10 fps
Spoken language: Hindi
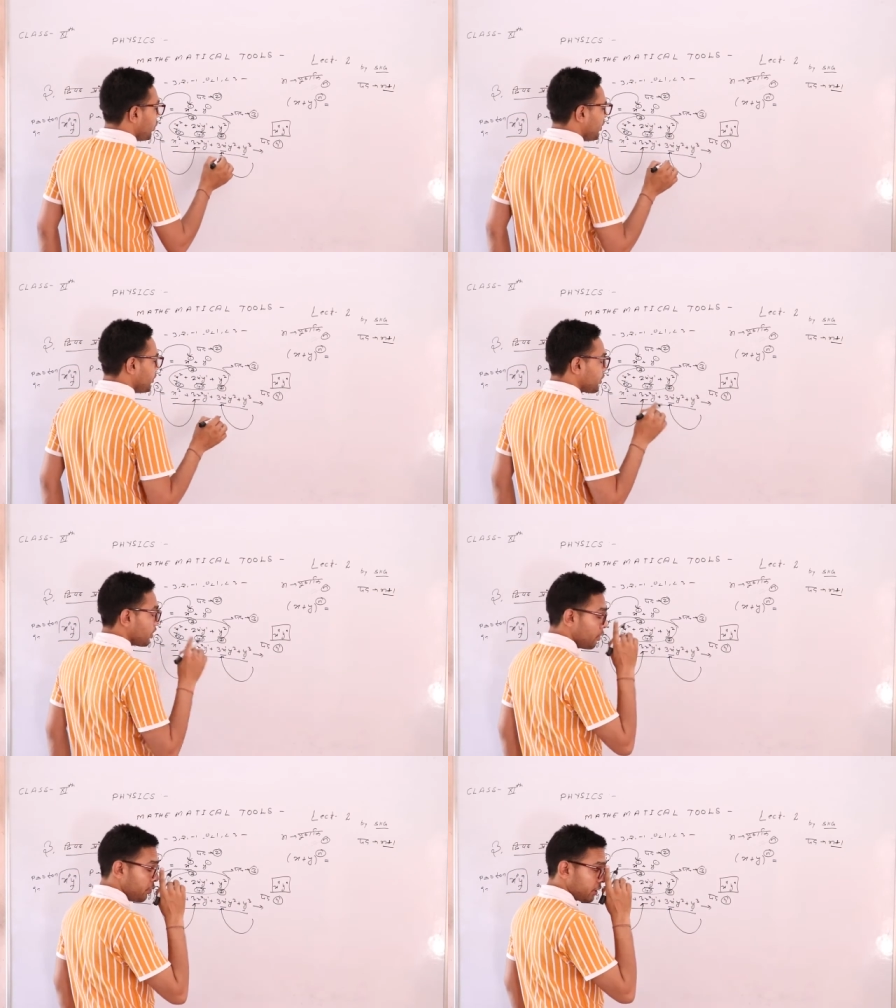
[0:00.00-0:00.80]
उन
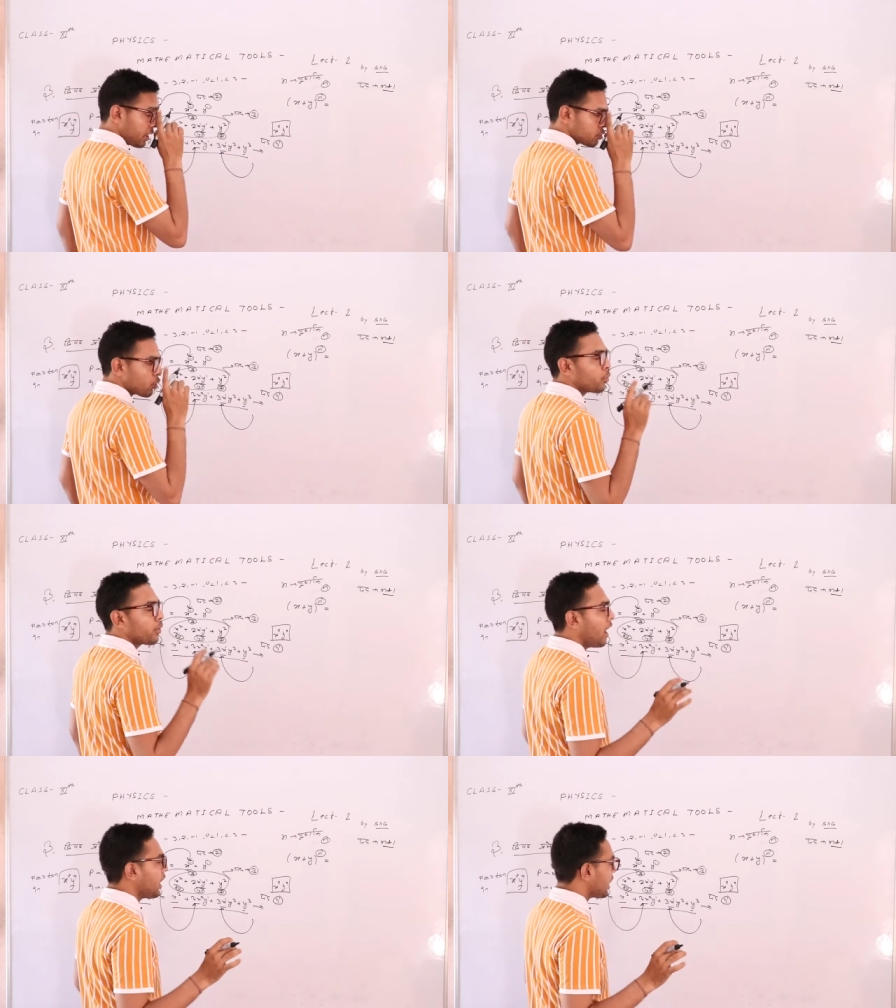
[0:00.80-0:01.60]
उनके जो
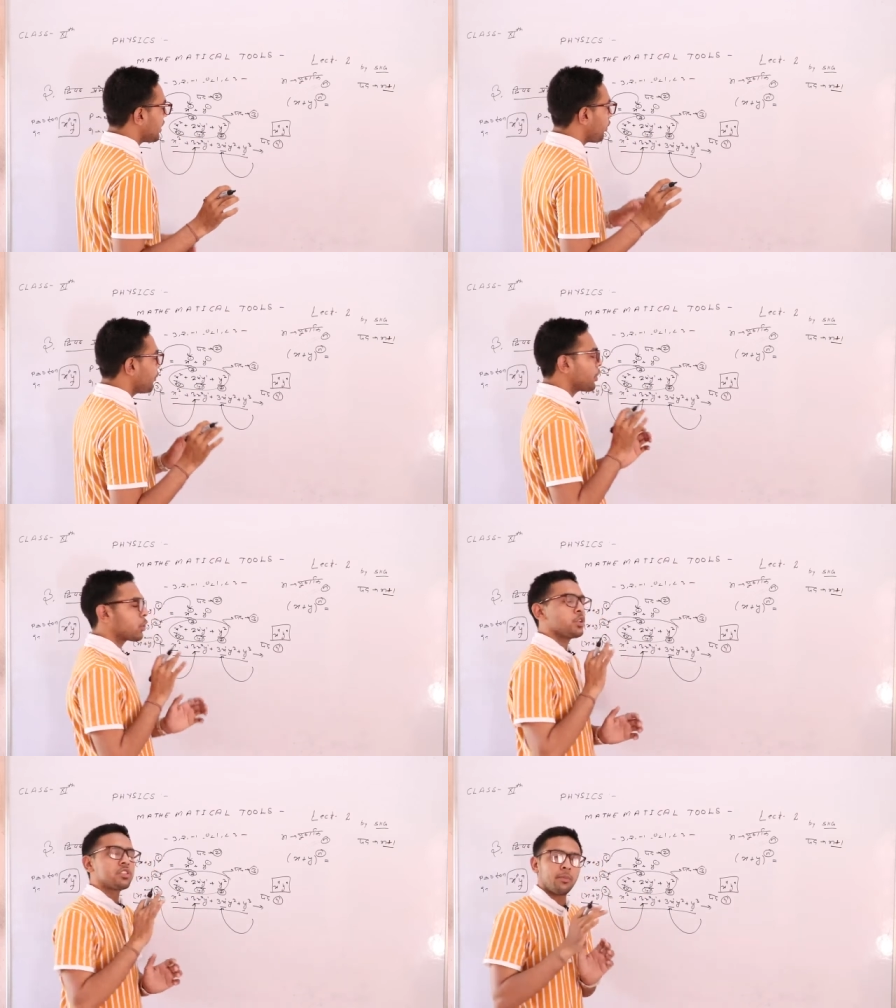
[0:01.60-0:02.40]
गुणांक है वो
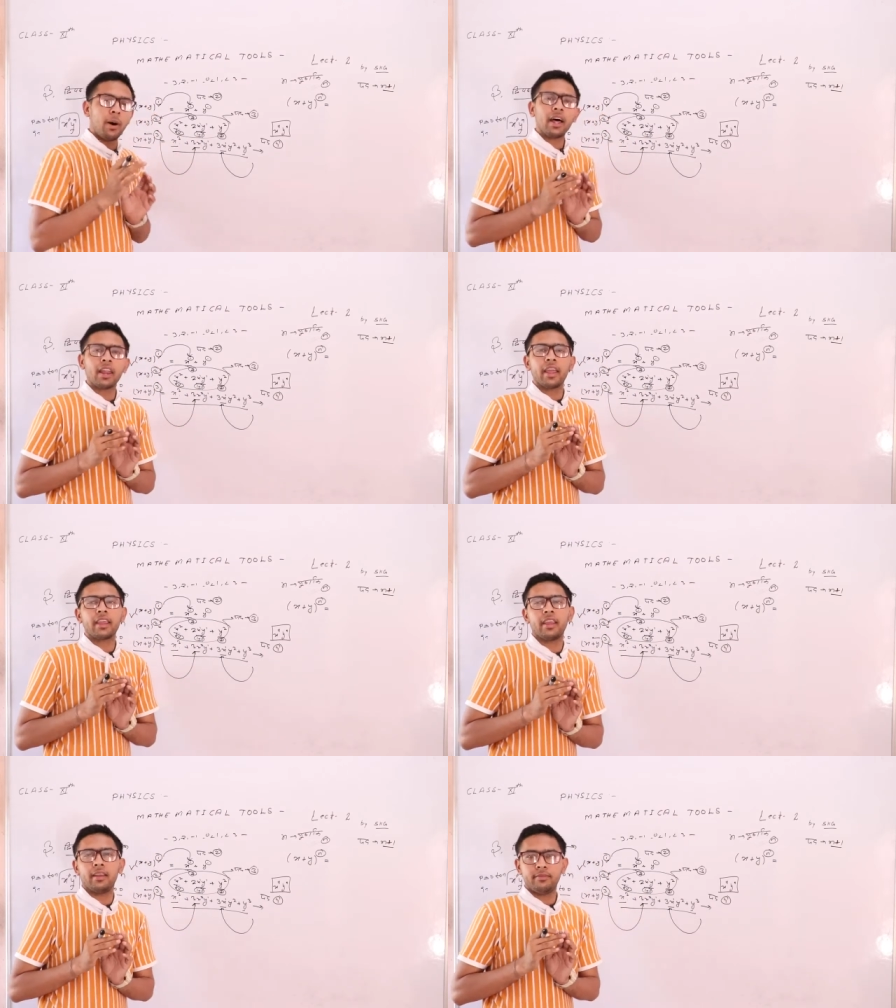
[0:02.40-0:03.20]
बिल्कुल समान
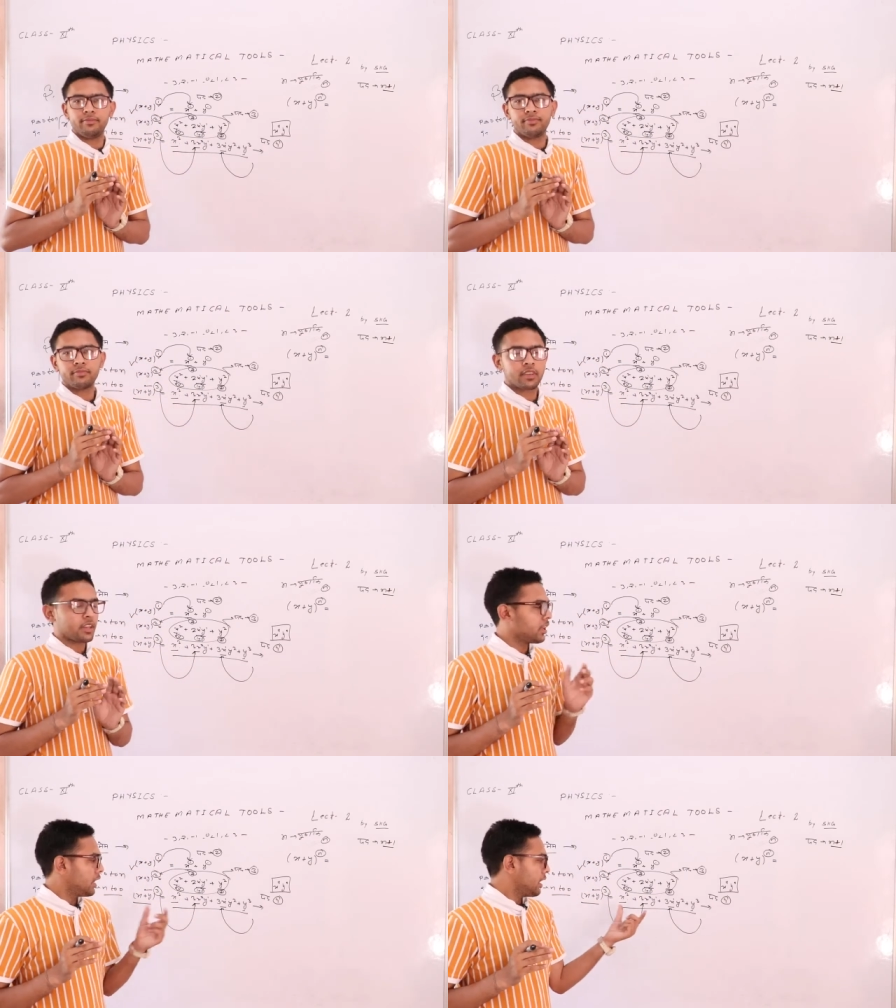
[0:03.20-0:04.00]
आएंगे
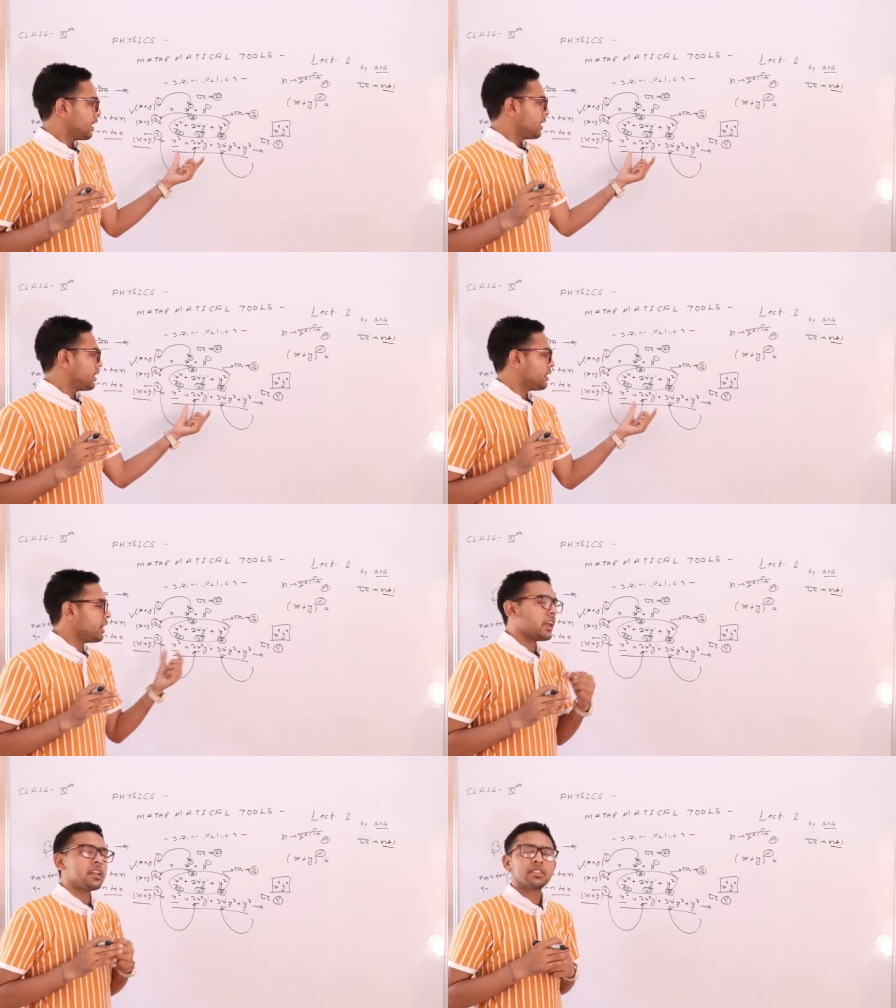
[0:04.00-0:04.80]

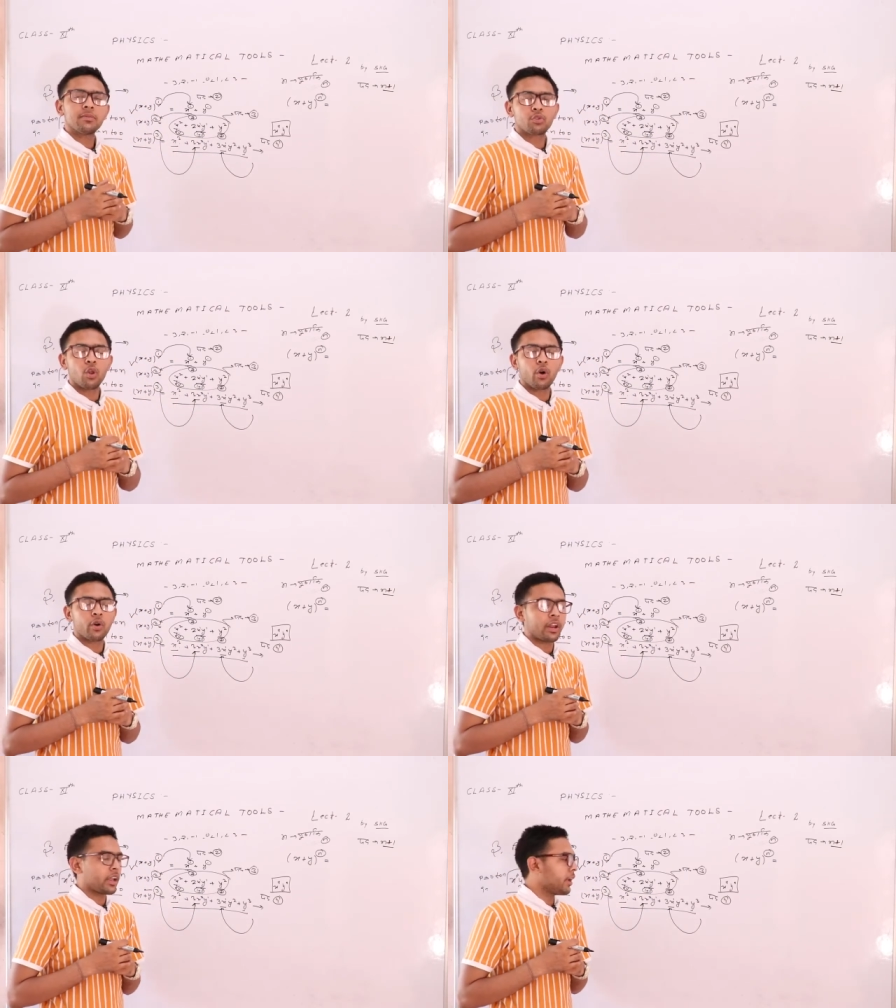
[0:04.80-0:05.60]
ये जब सोलो
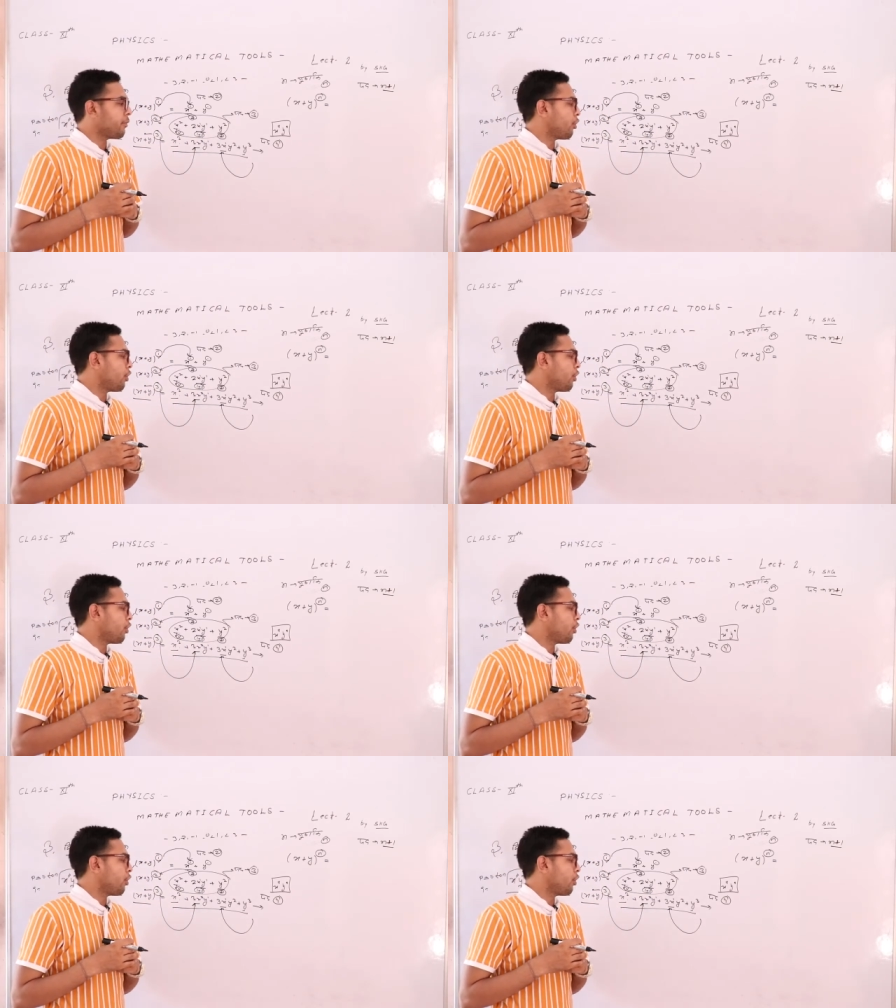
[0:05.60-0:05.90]
करेंगे